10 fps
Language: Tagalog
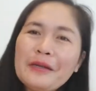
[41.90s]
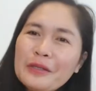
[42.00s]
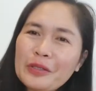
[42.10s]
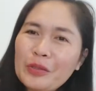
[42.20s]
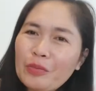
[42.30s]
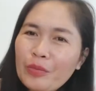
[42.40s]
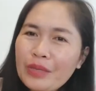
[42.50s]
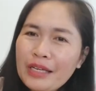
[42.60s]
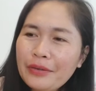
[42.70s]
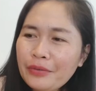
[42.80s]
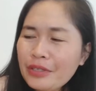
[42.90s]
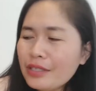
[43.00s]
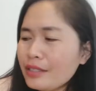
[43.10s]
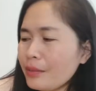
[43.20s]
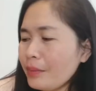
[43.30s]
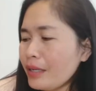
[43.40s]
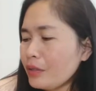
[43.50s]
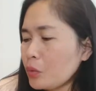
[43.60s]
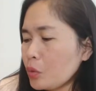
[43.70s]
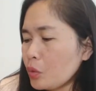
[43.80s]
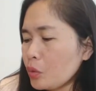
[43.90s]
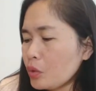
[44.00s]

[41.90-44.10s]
so, bumili ako ng sapatos.